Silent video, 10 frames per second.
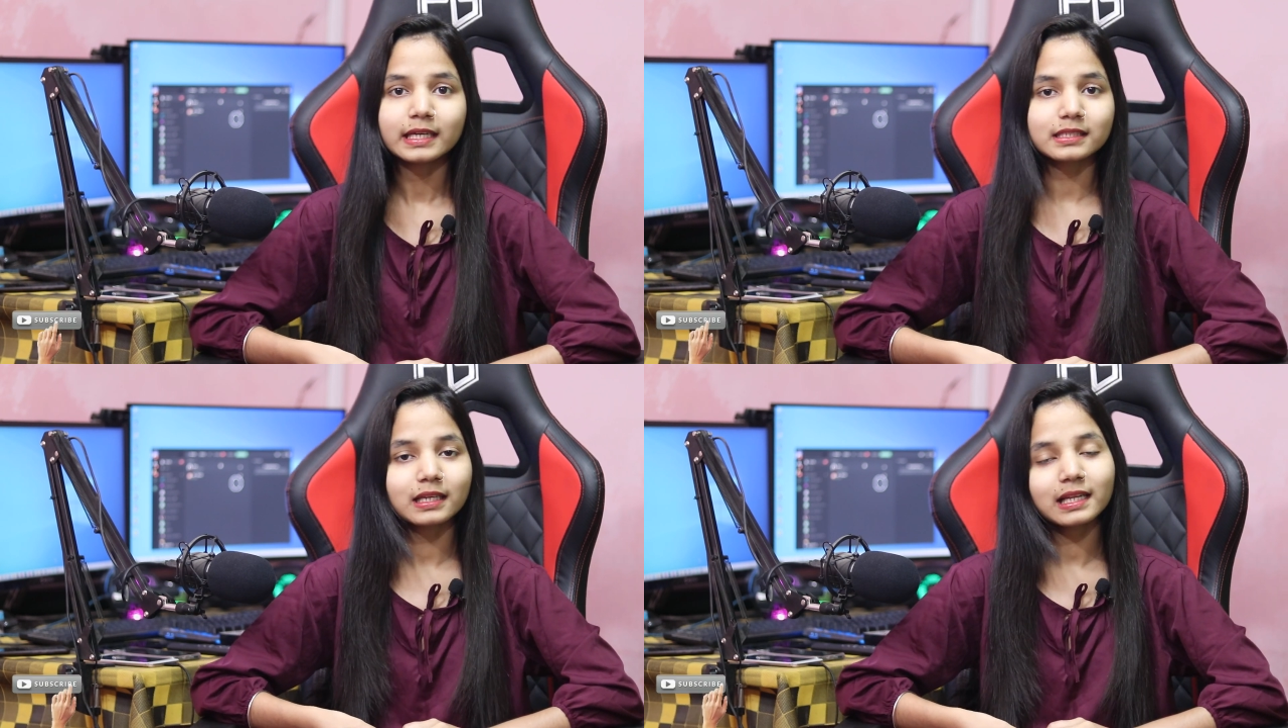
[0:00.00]

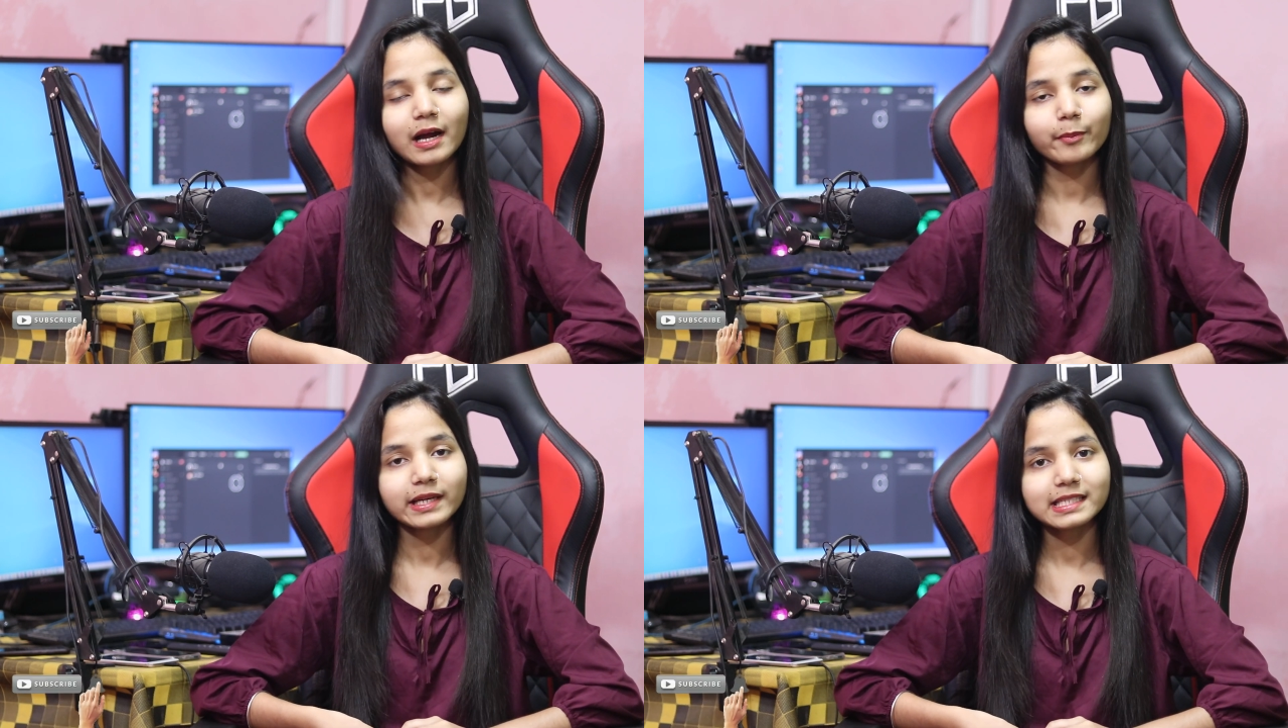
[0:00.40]
इसके लिए
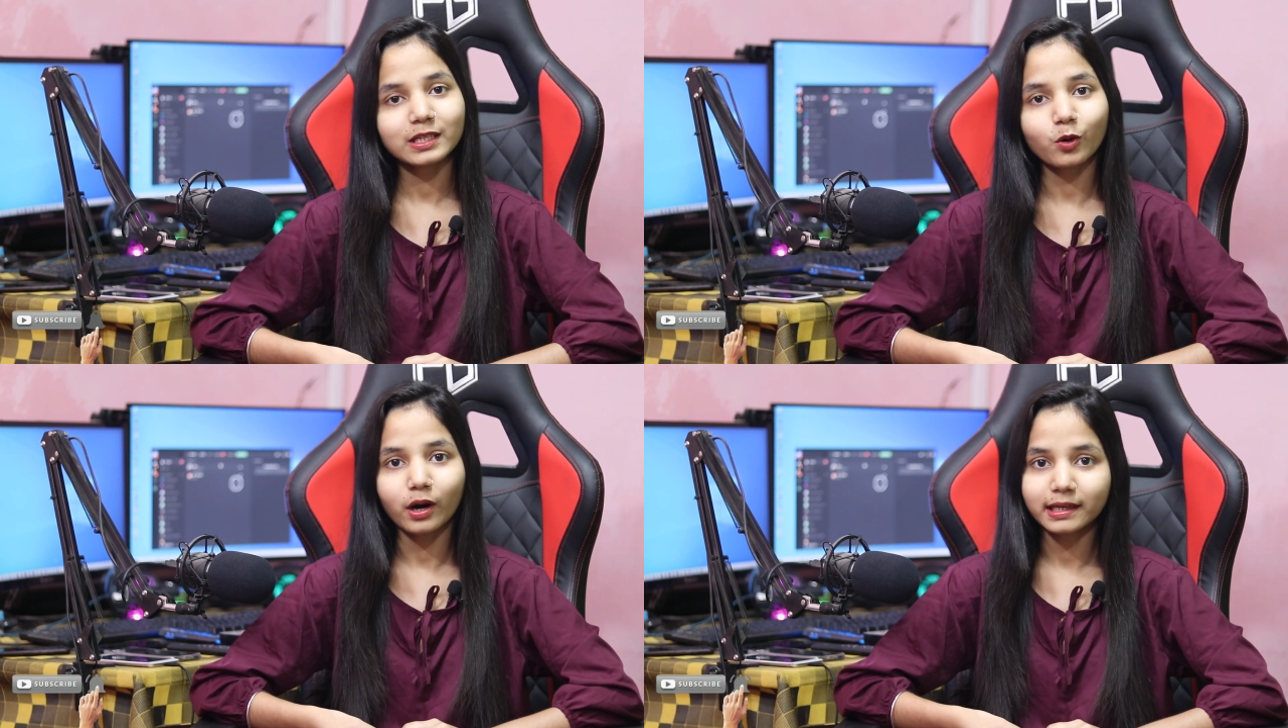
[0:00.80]
आप मेरे
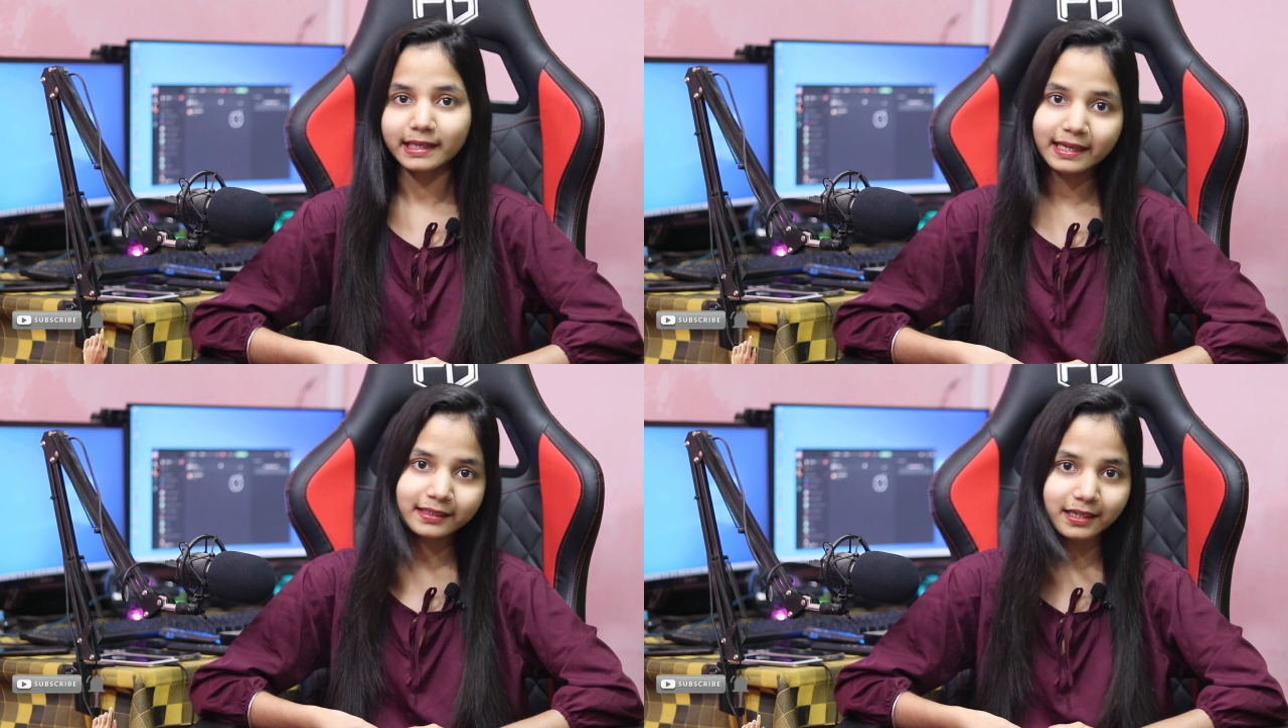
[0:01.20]
से
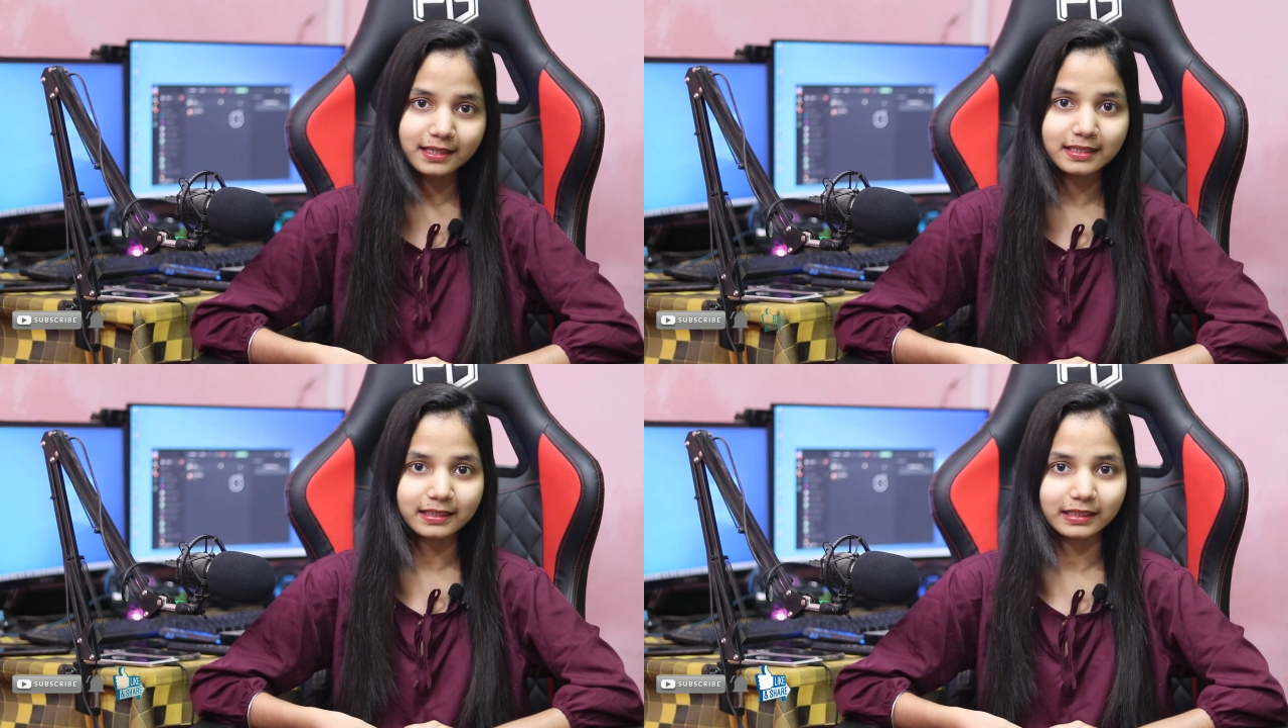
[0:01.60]
कांटेक्ट
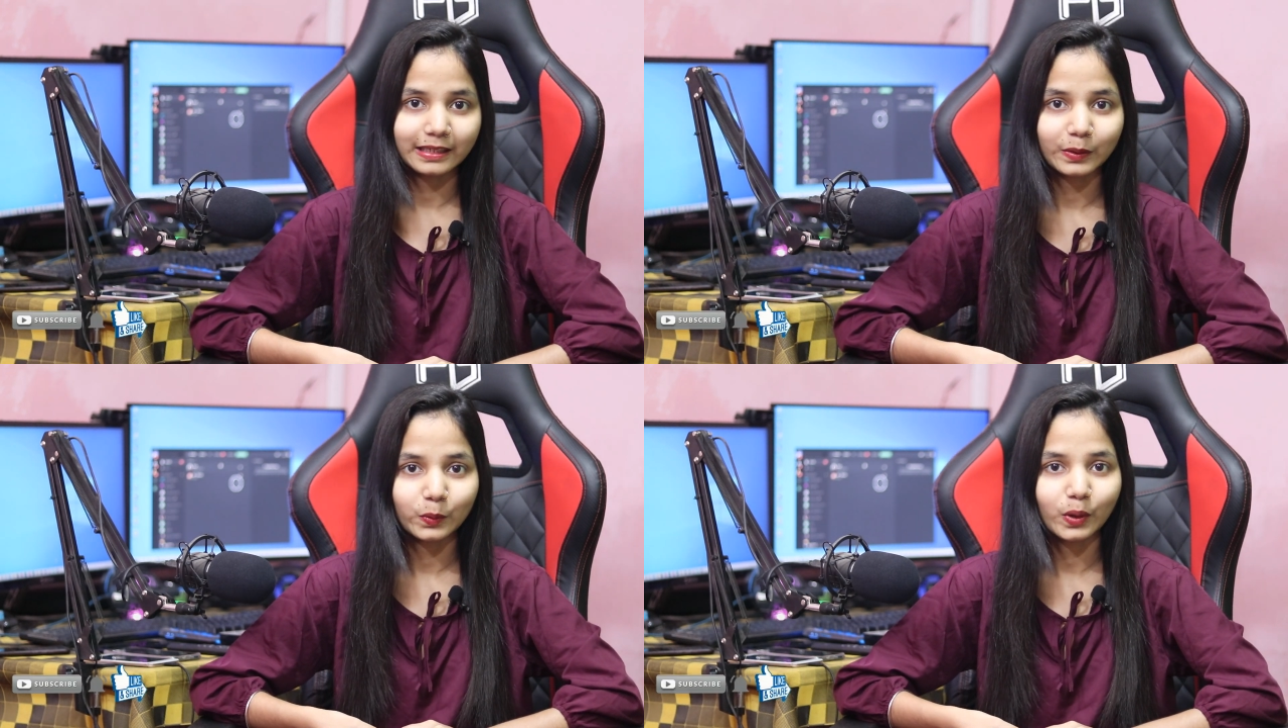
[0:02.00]
कर
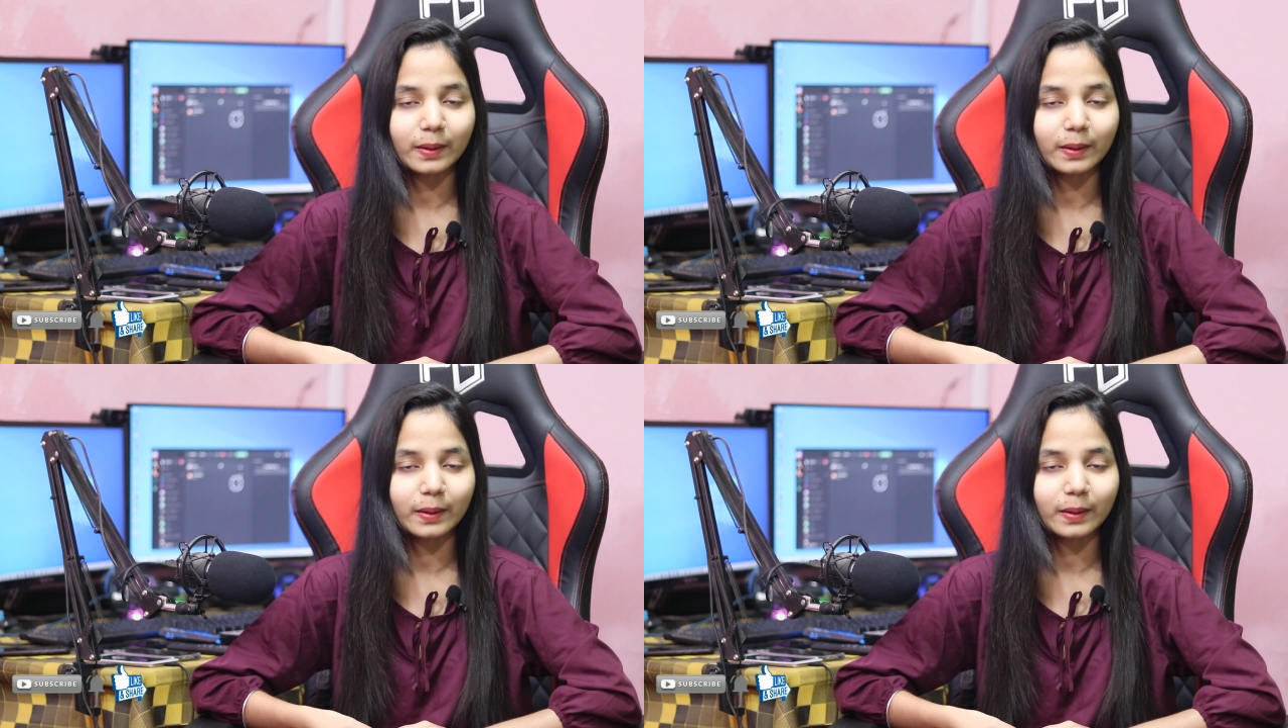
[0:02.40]
सकते हो